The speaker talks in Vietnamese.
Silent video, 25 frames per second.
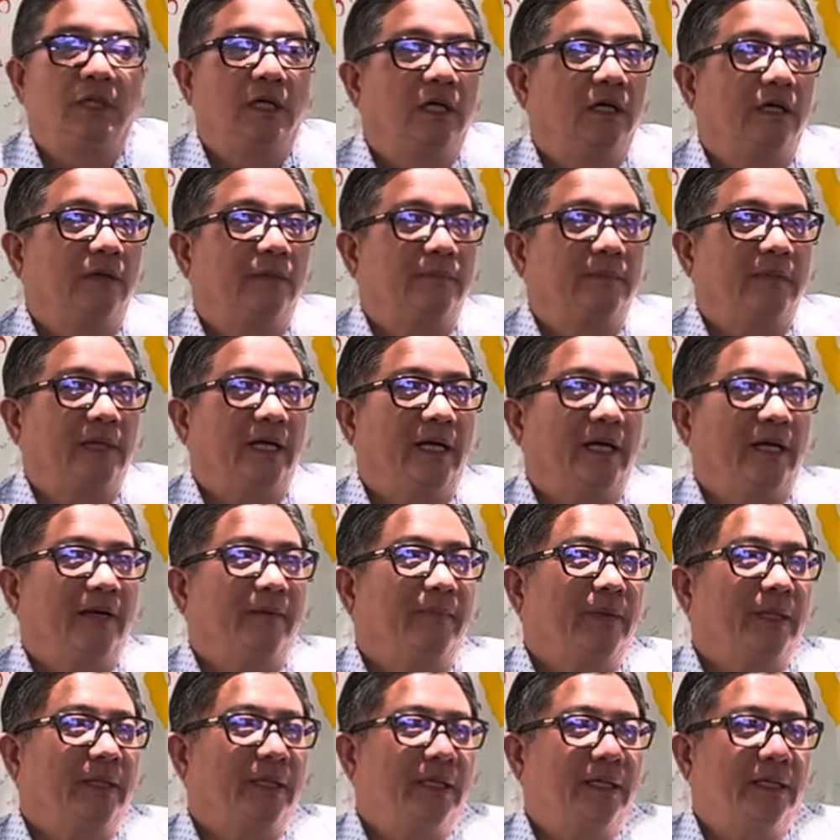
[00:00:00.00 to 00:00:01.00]
hôm nay
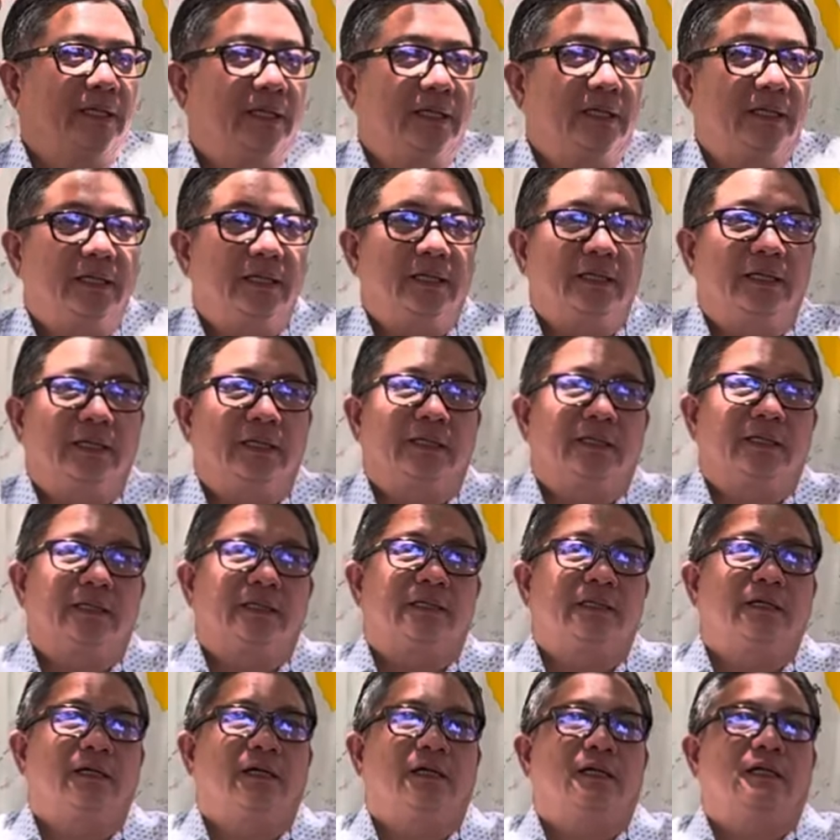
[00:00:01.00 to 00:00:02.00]
mình
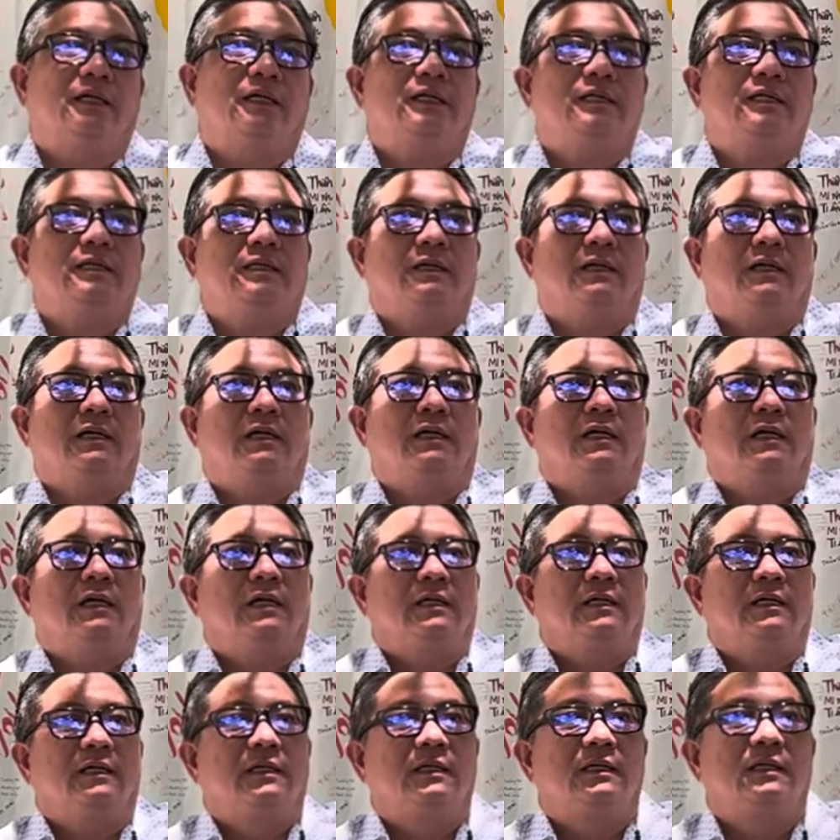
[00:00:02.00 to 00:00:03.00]
đó là lý do
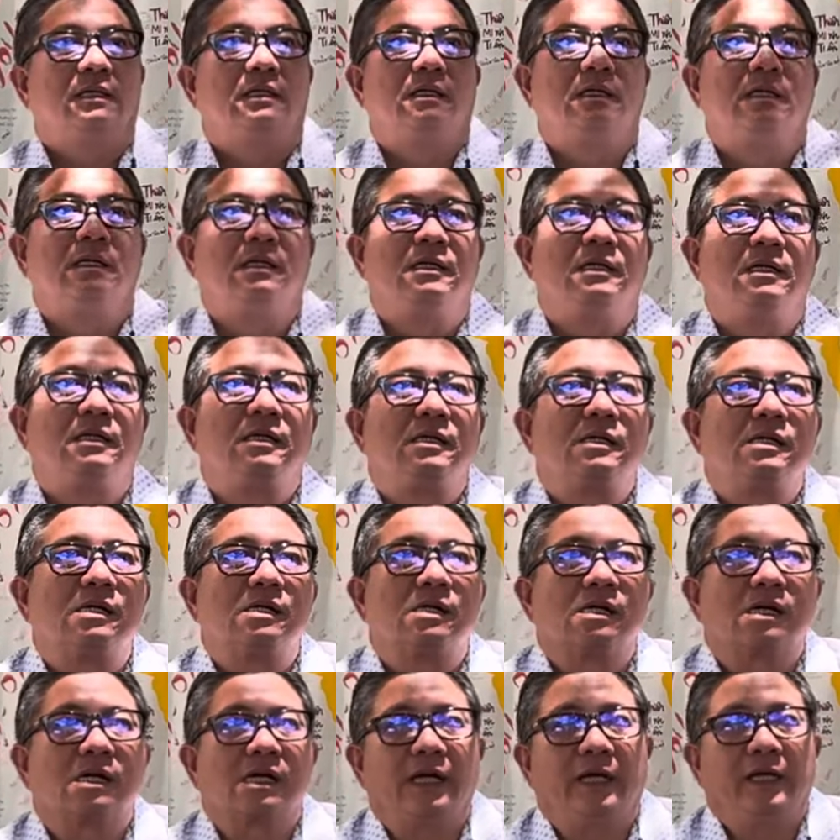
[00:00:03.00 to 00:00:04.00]

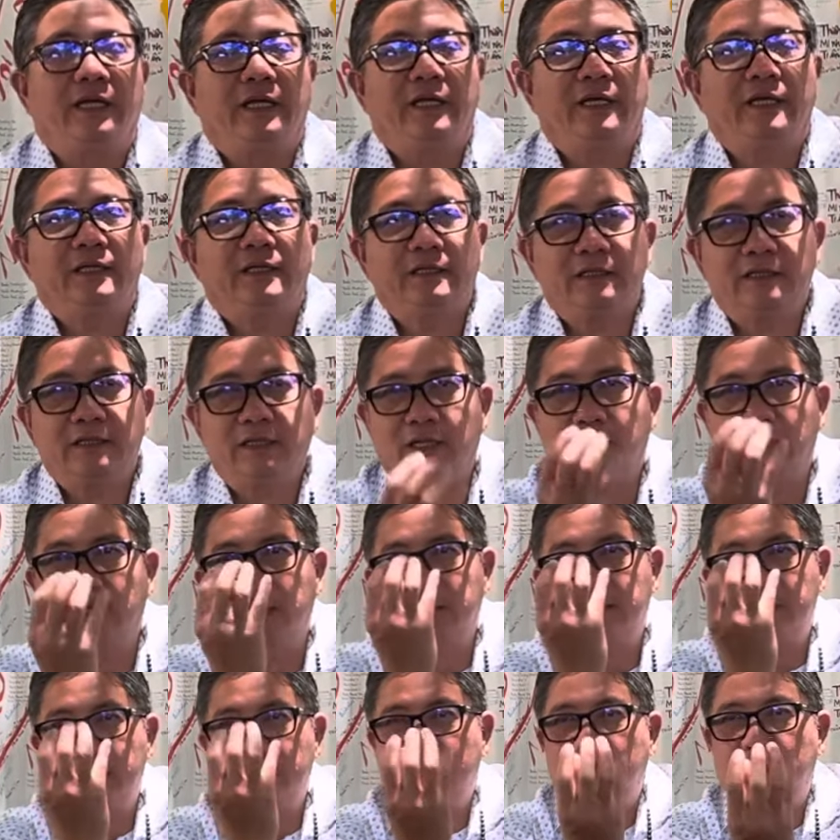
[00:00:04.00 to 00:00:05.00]
nghĩ nó
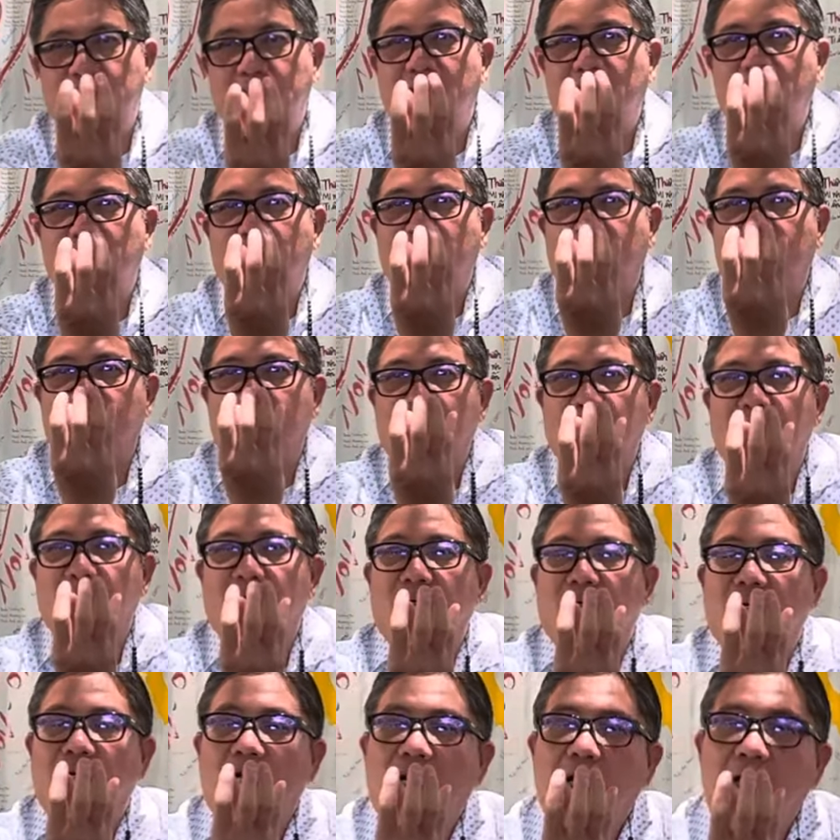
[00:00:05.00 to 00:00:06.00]
là chuyện
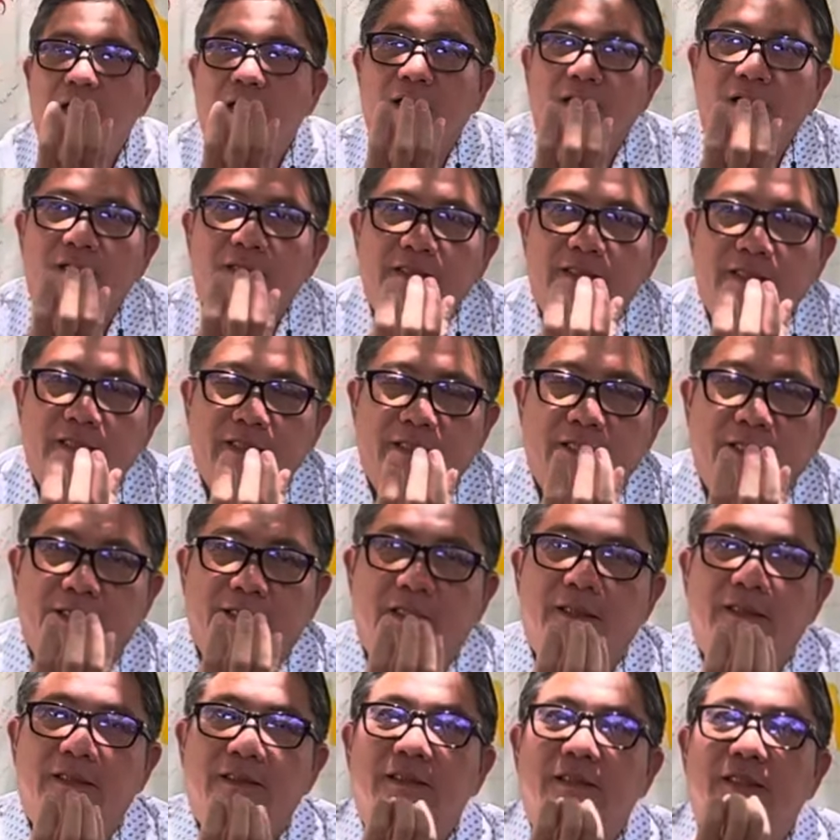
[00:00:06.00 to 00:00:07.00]
nhỏ chuyện gia
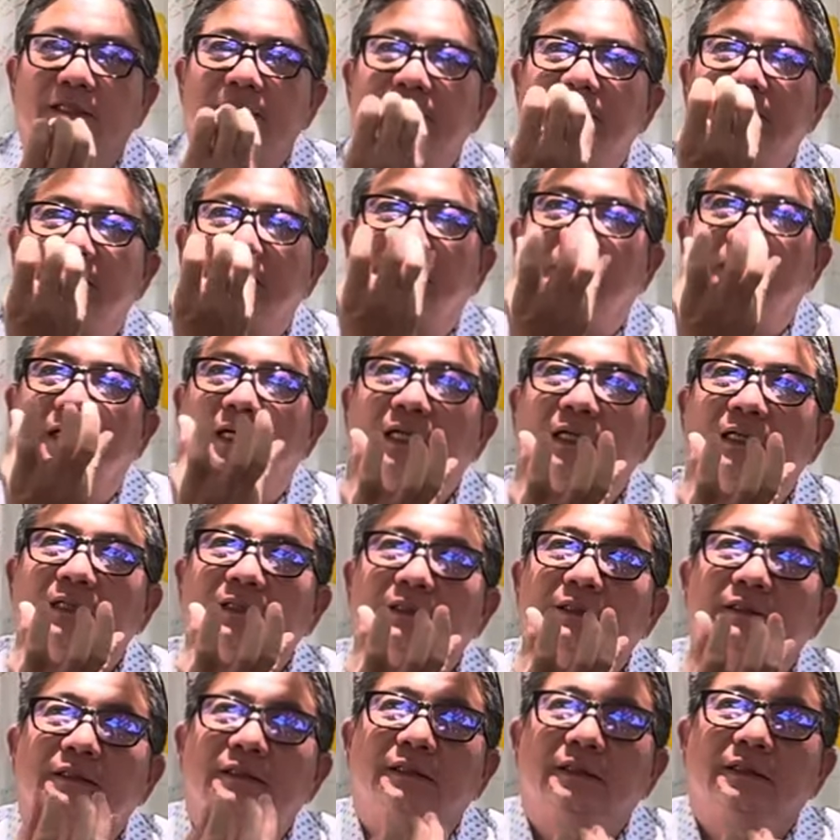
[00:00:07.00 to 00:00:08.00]
đình tới chuyện lớn
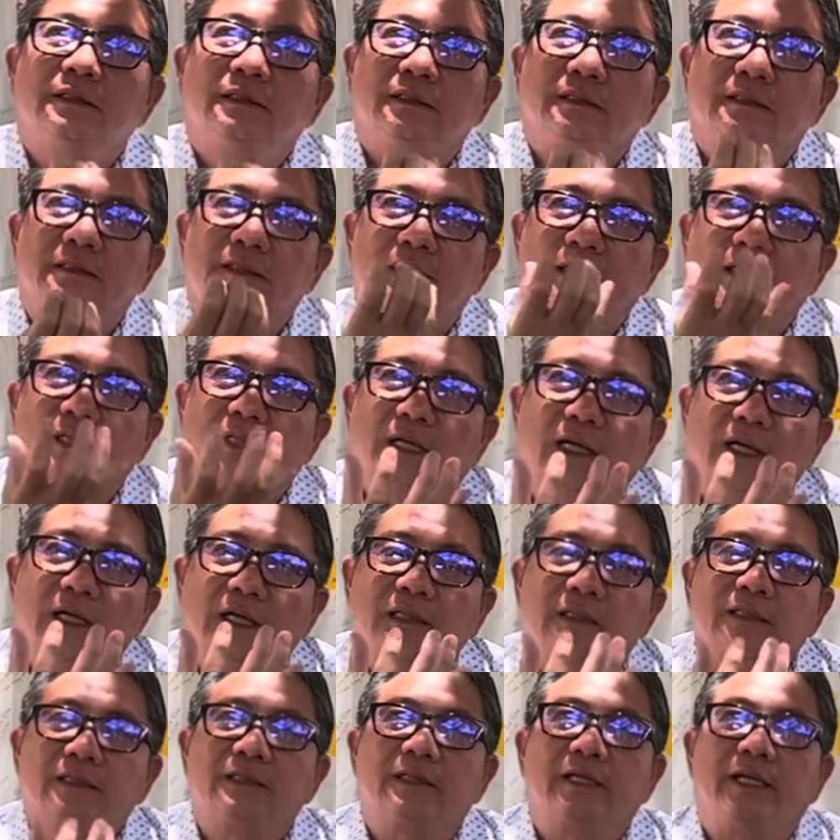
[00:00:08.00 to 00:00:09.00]
chuyện
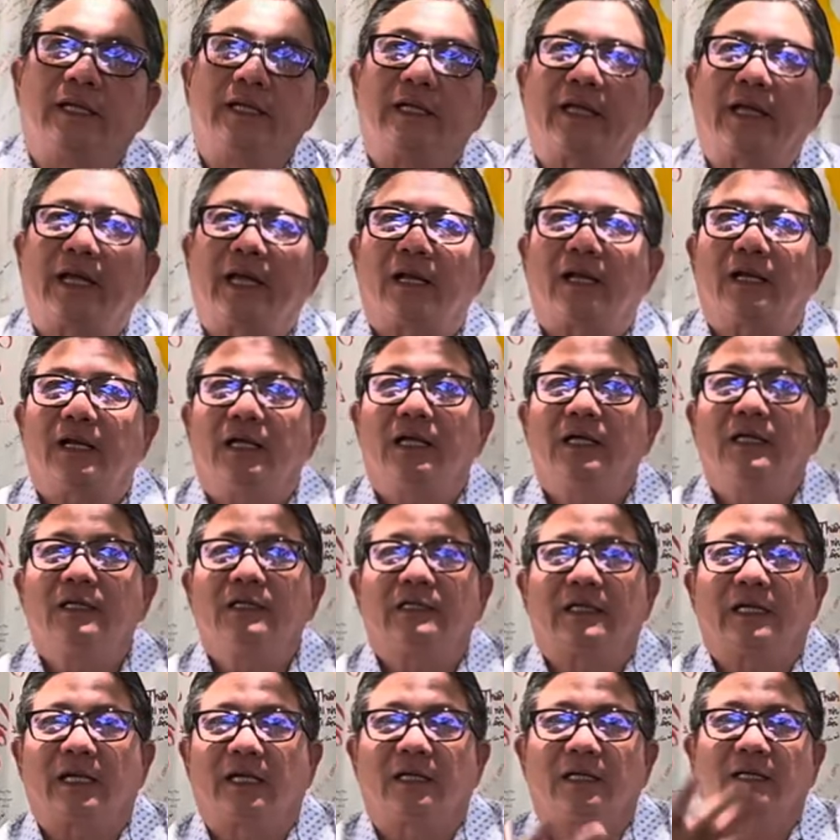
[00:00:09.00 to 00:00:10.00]
lớn nghĩ càng lớn
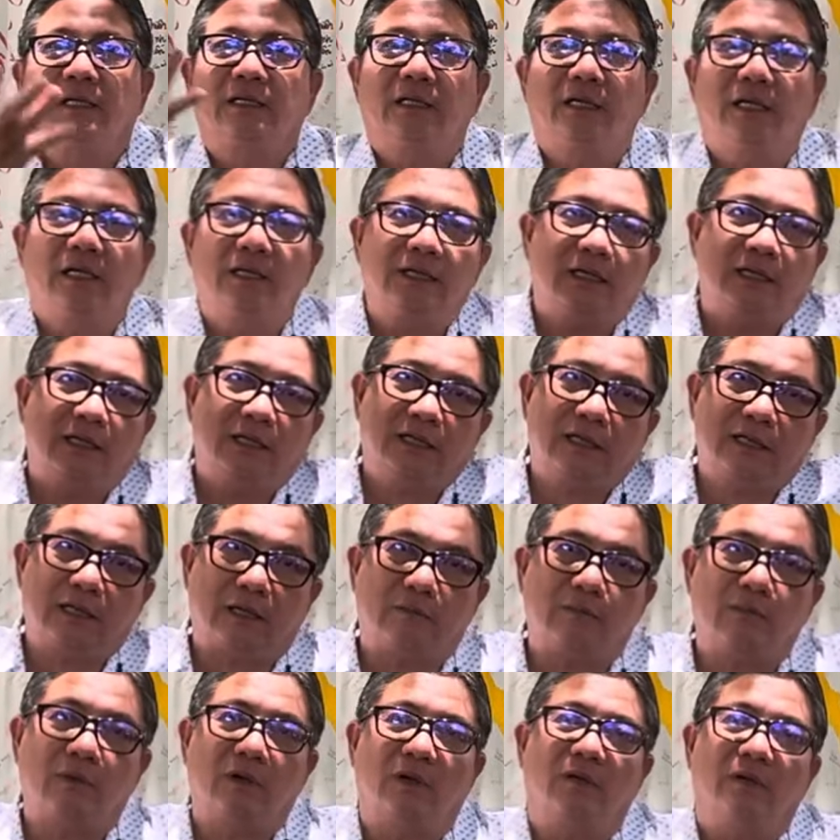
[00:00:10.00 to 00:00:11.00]
càng lớn lớn lớn
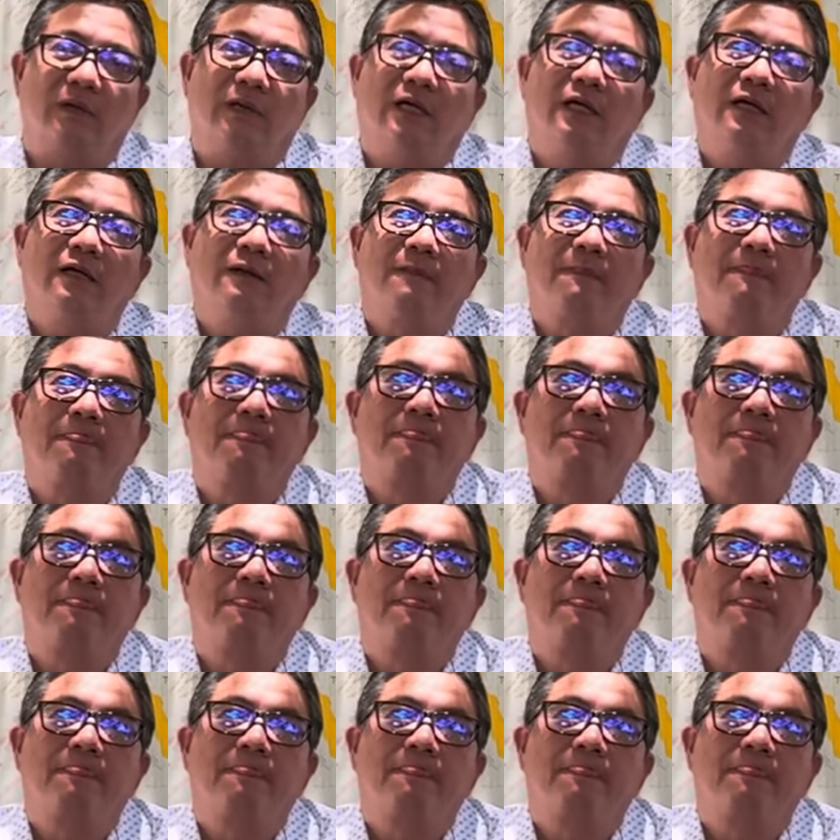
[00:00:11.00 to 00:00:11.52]
khổng lồ lớn